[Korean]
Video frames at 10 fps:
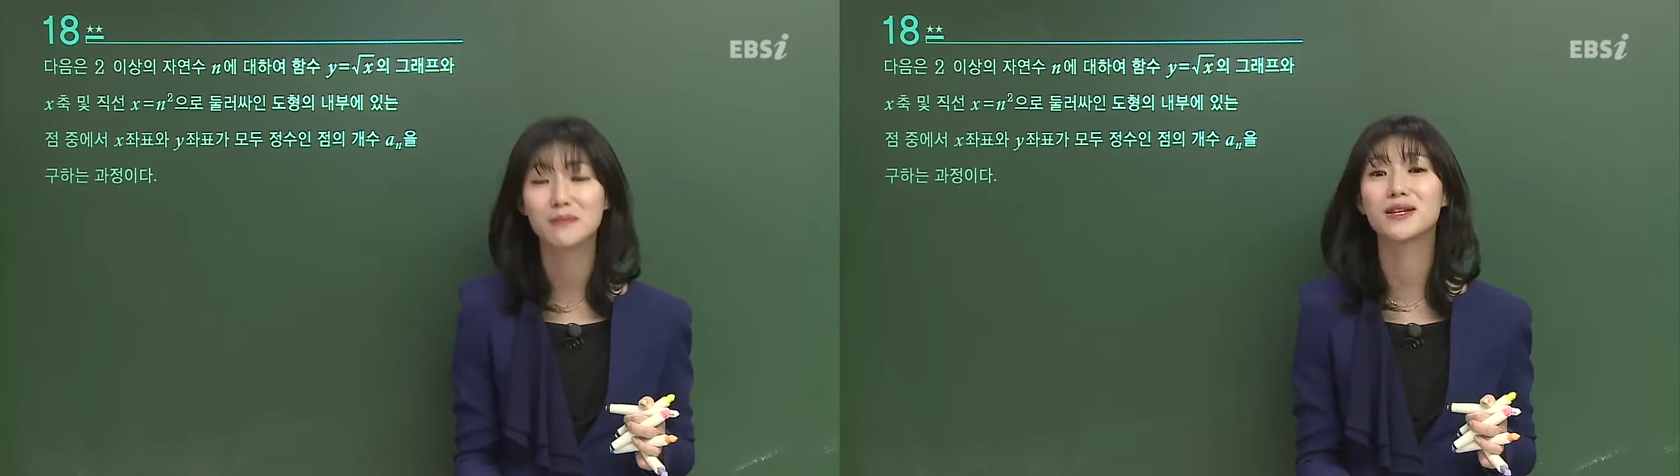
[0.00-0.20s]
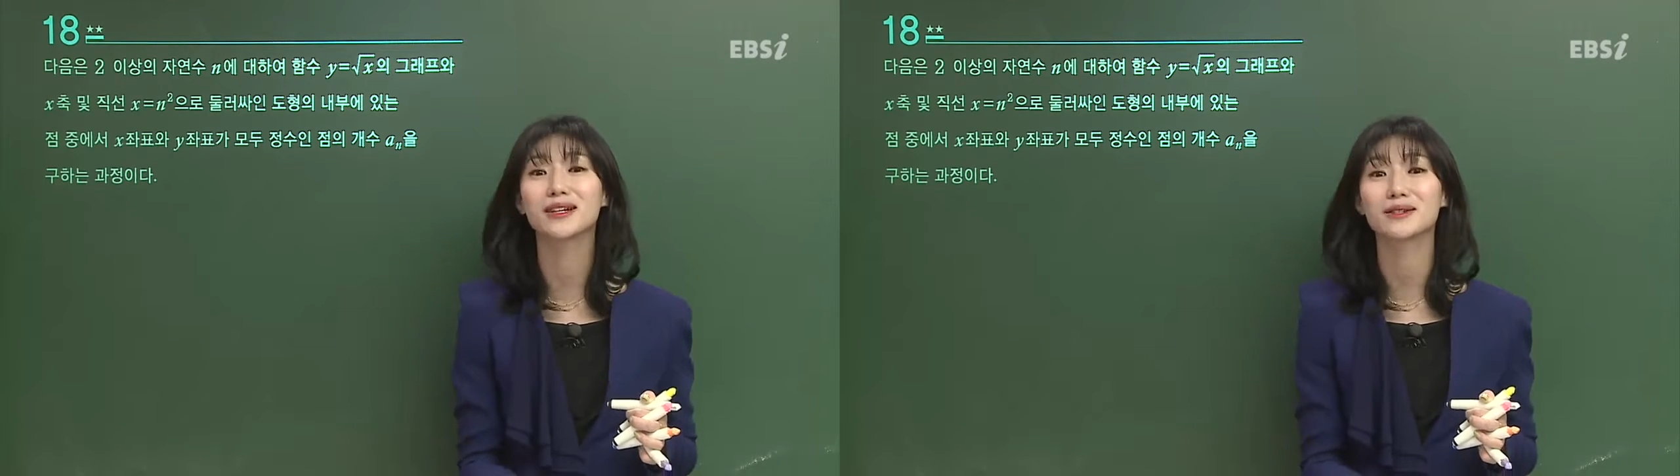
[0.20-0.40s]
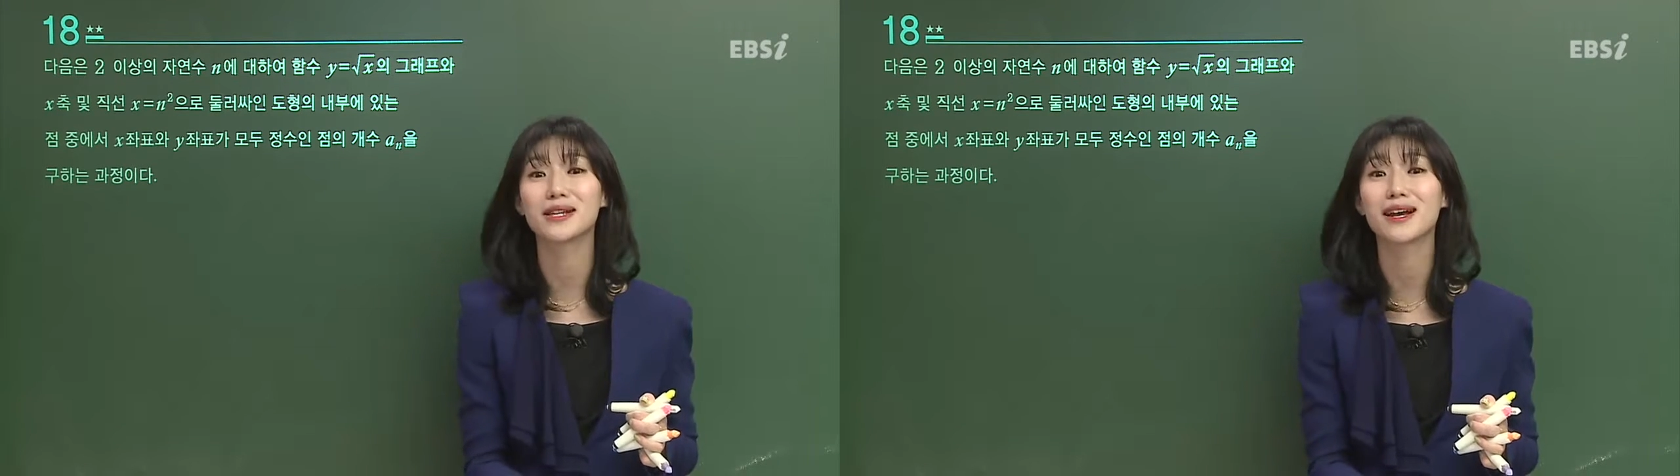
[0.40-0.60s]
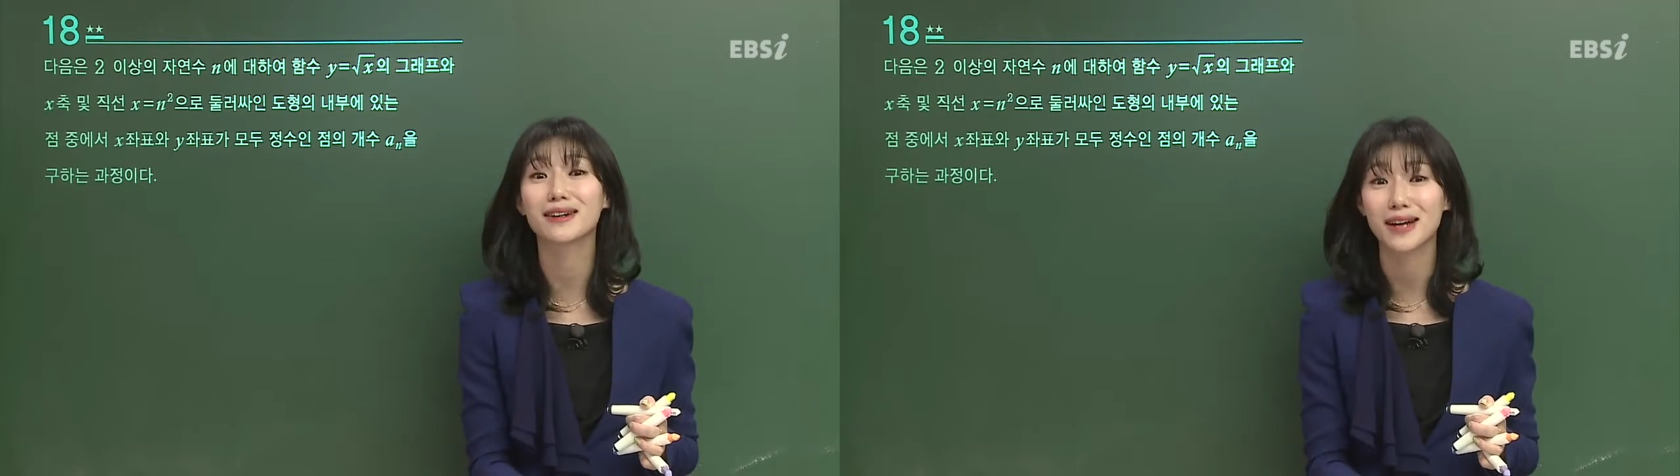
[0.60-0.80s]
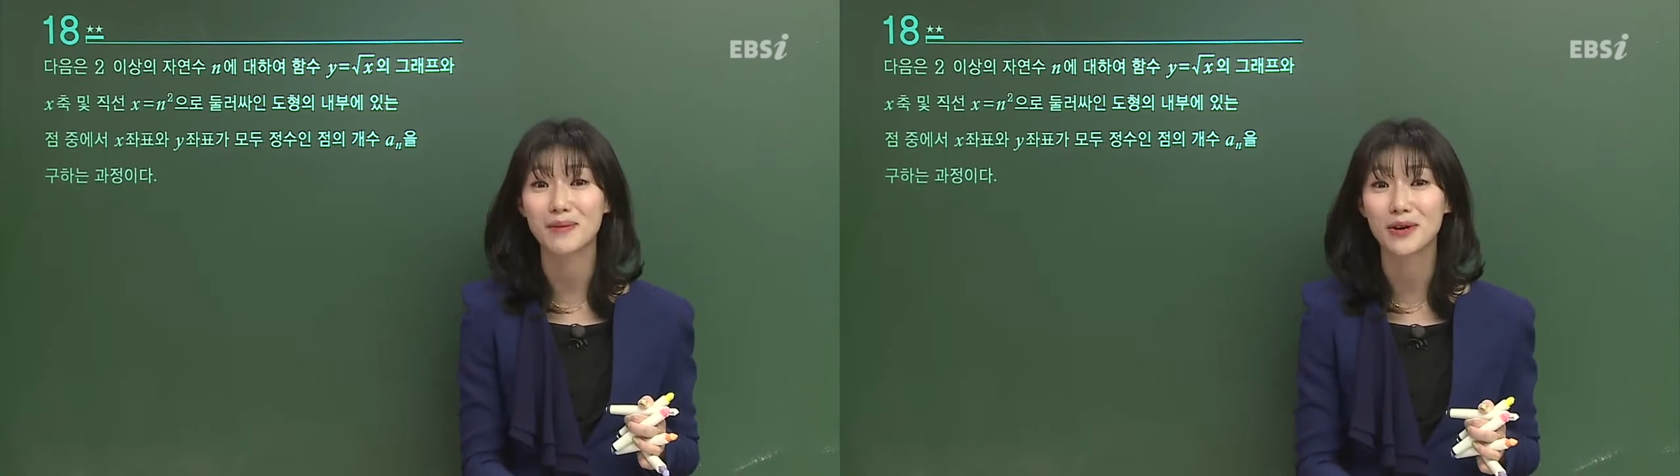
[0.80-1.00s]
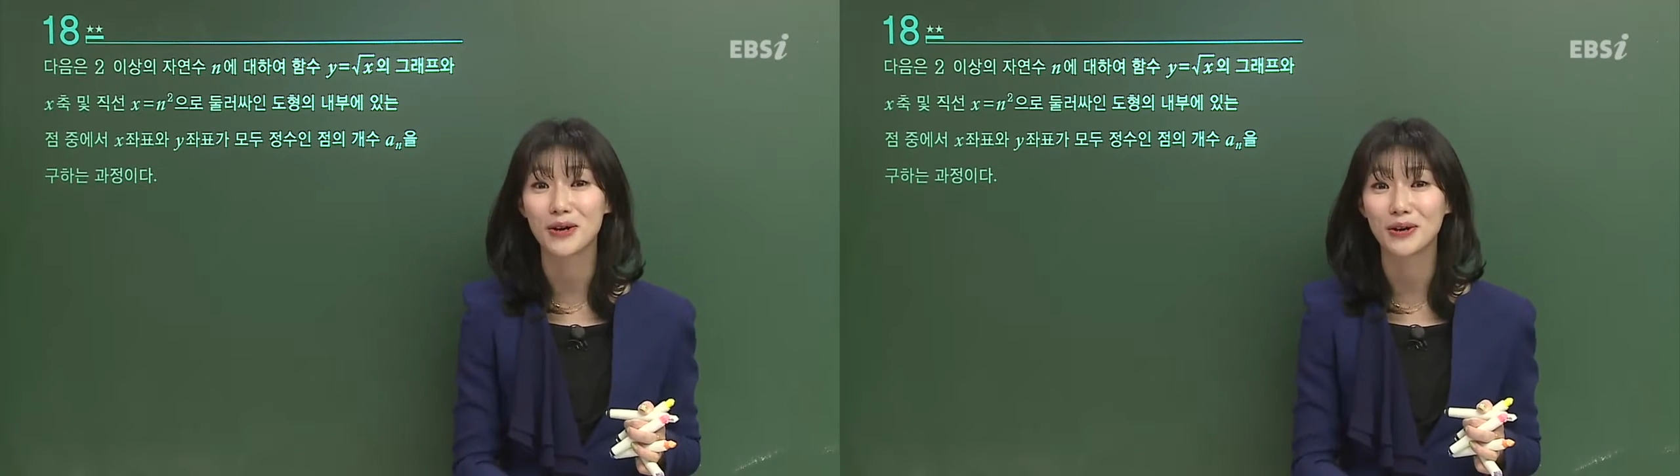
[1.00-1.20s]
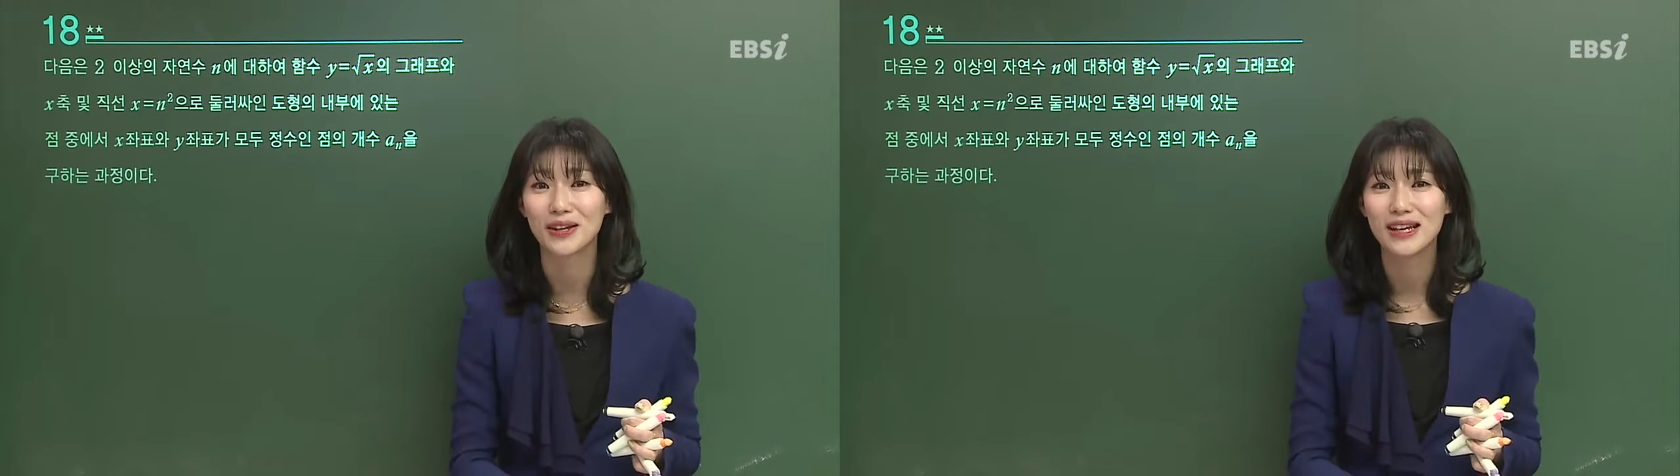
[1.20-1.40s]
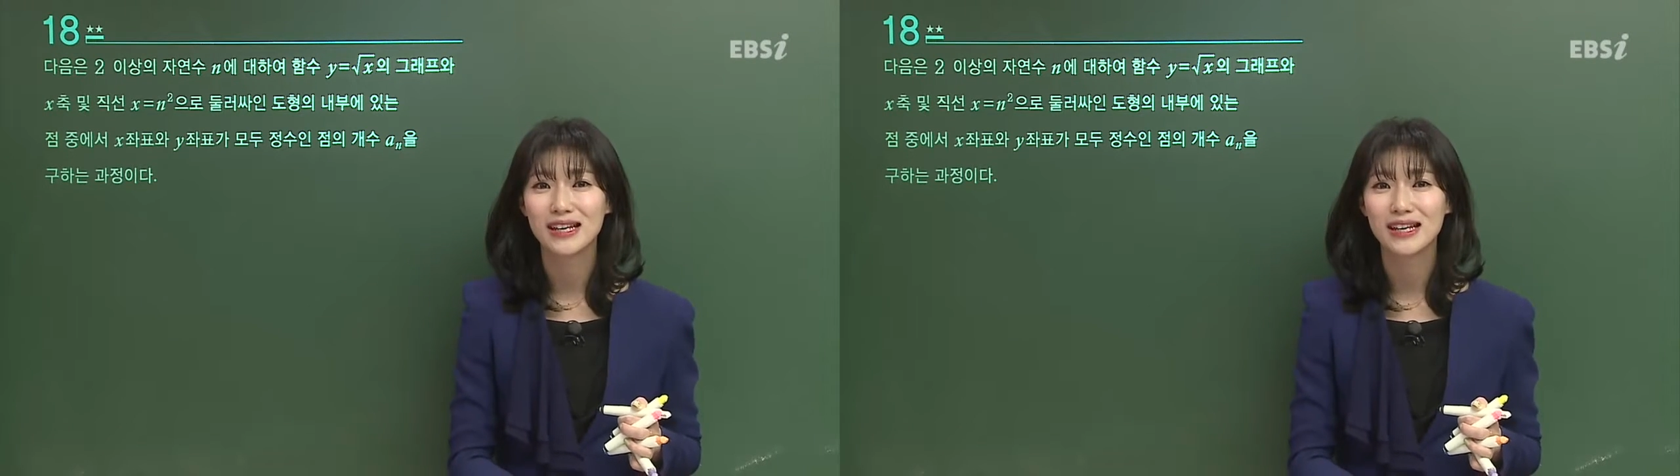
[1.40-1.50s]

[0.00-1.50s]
입장에서 생각을 하면